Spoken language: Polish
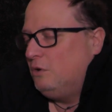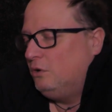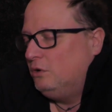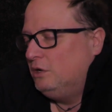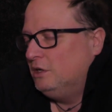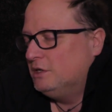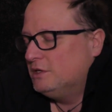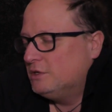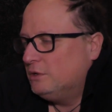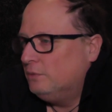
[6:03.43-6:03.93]

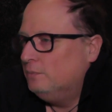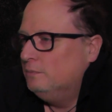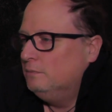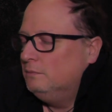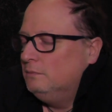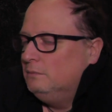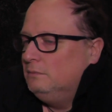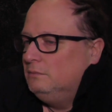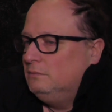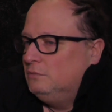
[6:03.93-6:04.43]
oni są
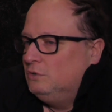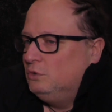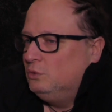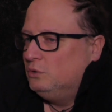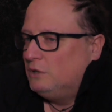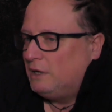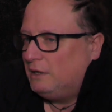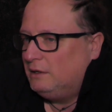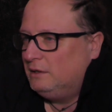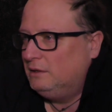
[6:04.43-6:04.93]

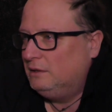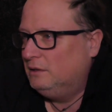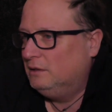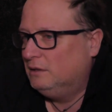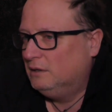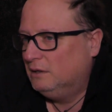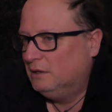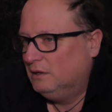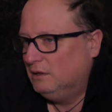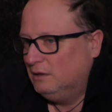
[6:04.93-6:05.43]
tutaj,
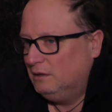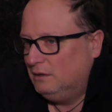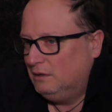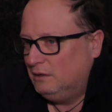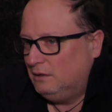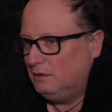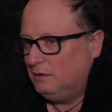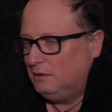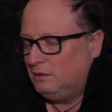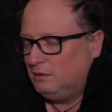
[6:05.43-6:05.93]

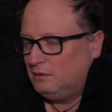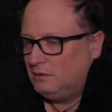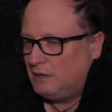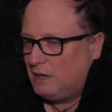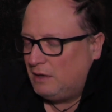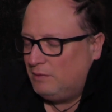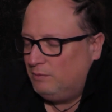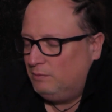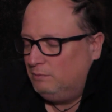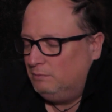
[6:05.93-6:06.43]
e,
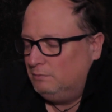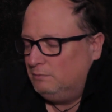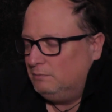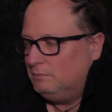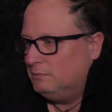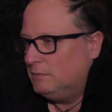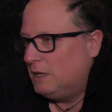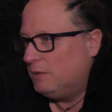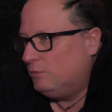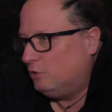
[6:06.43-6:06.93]
daj,
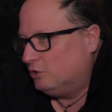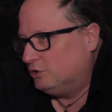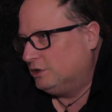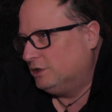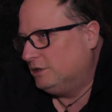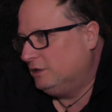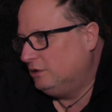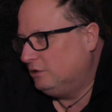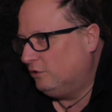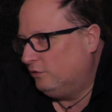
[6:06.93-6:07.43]
daj Boże,
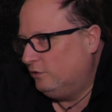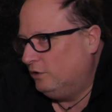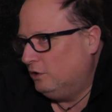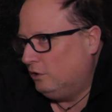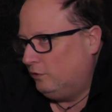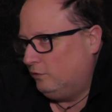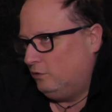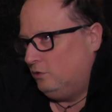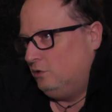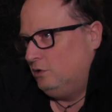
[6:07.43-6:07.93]
tylko
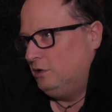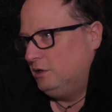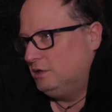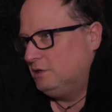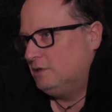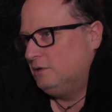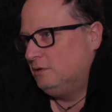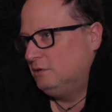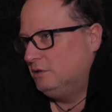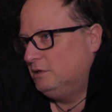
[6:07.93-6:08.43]
chwilowo. Oni
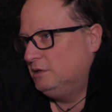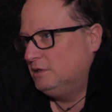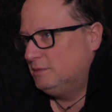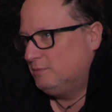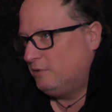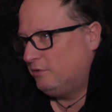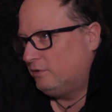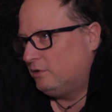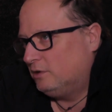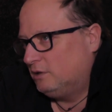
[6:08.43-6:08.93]
chcą iść z
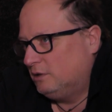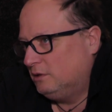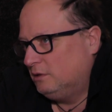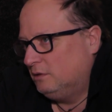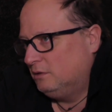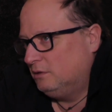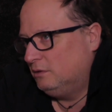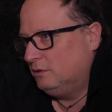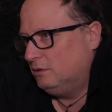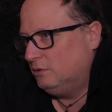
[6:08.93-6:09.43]

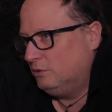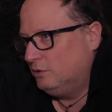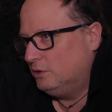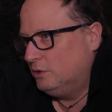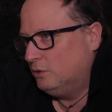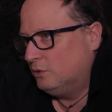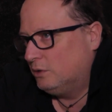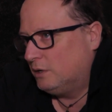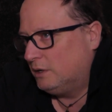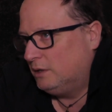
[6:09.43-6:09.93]
powrotem do,
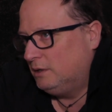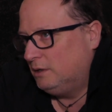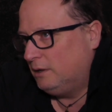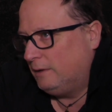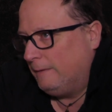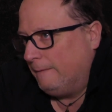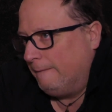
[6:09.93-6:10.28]
do Ukrainy.